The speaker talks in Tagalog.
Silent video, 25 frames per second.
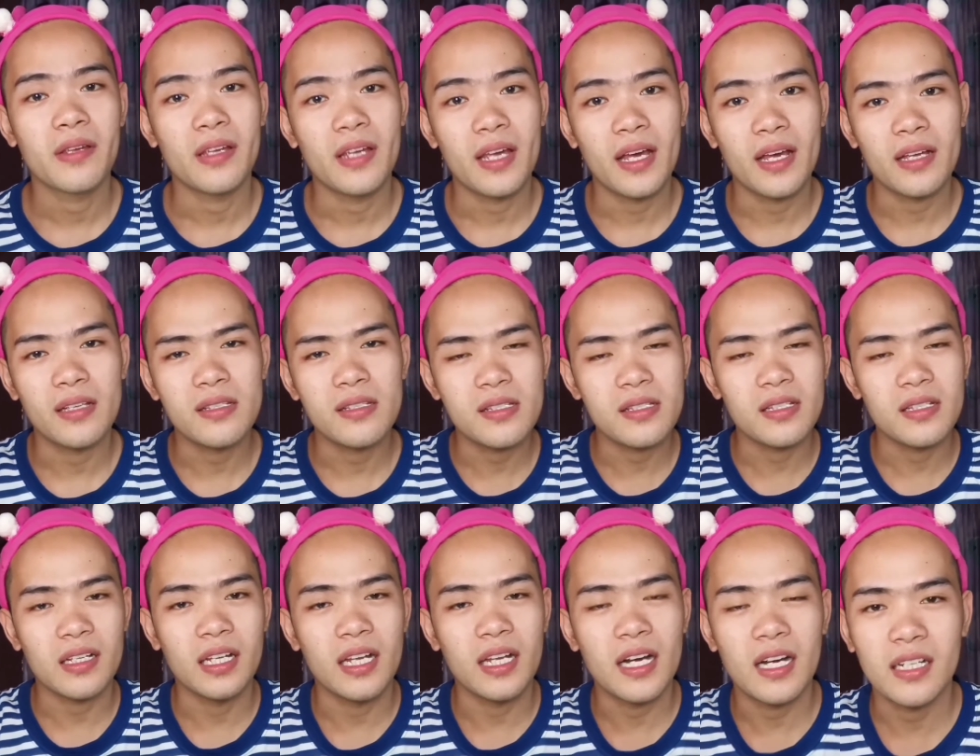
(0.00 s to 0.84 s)
Yes,
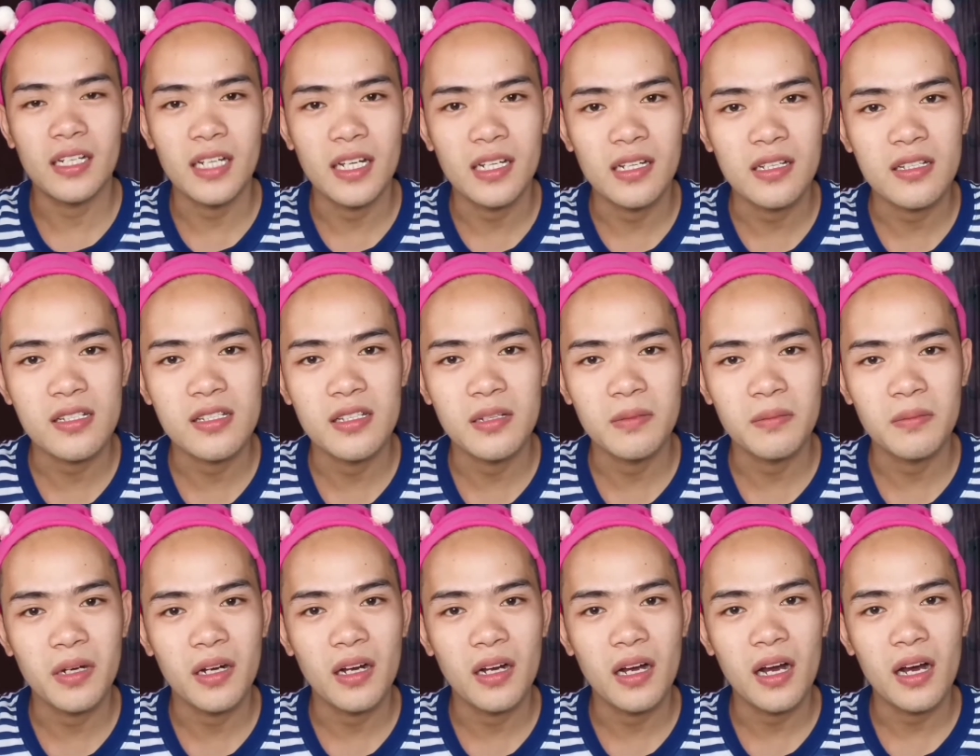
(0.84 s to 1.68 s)
na nakaranas ng
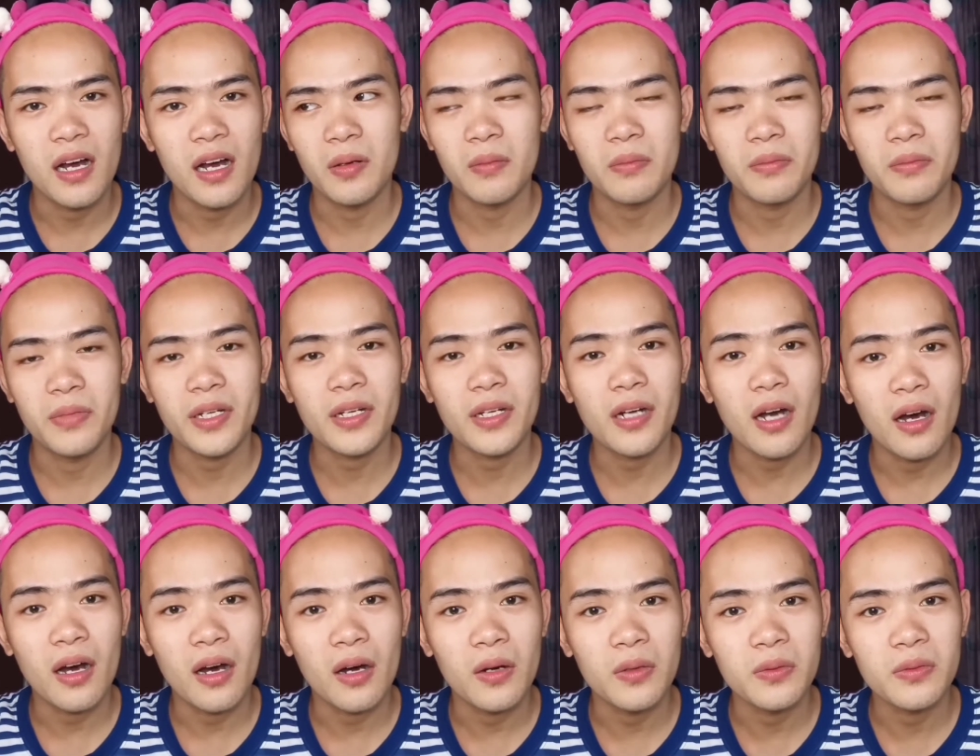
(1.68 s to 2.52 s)
mga
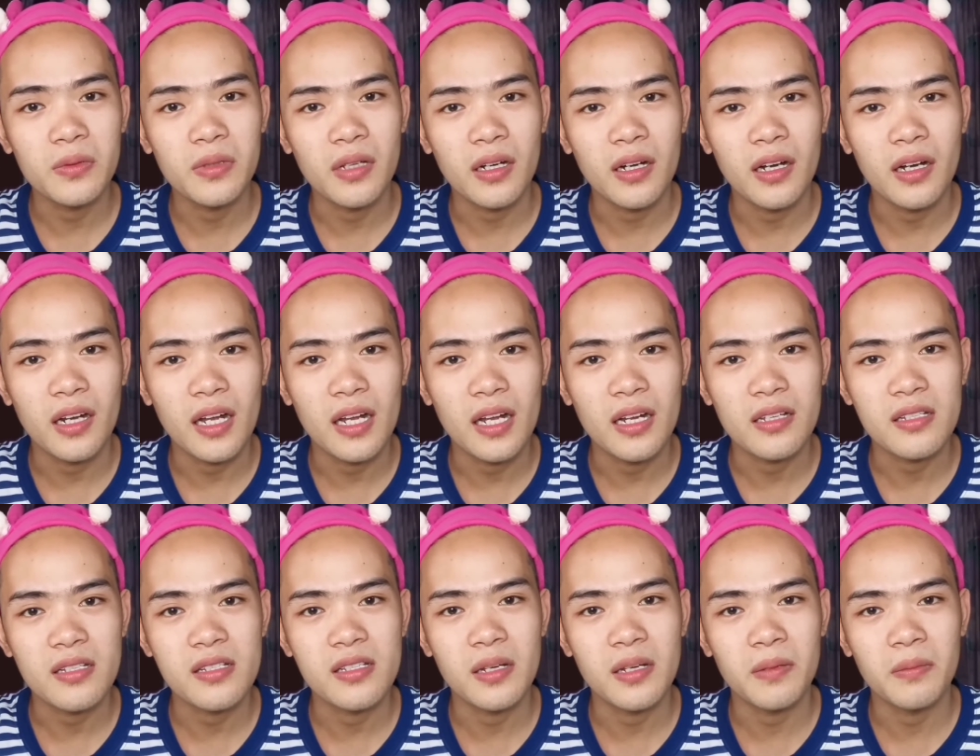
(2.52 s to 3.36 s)
breakout,
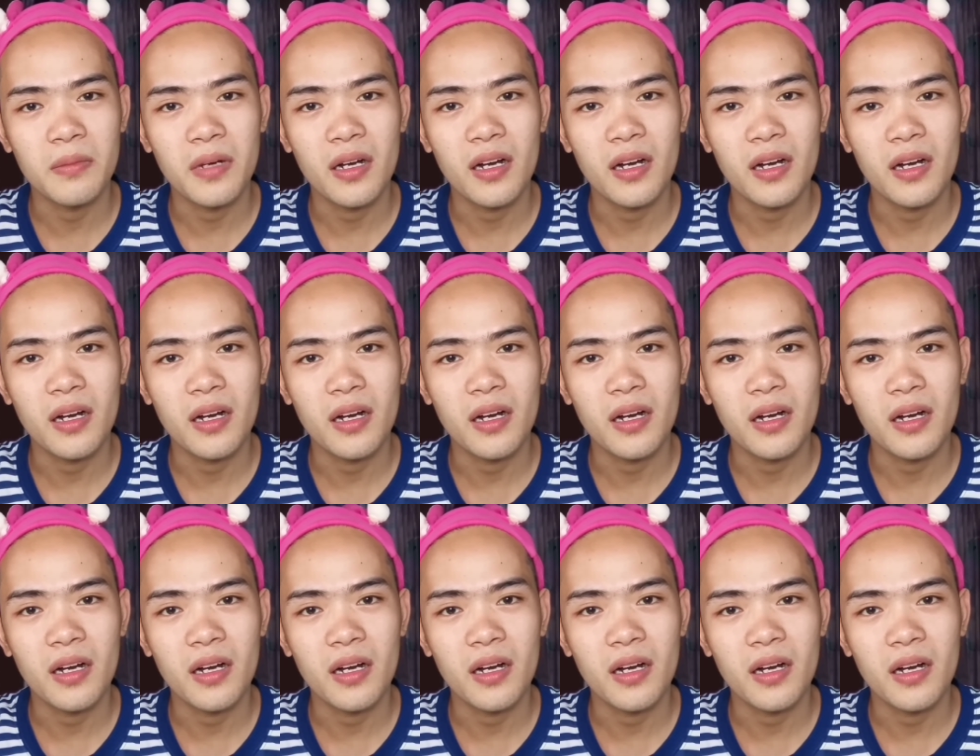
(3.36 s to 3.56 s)
nakaranas ng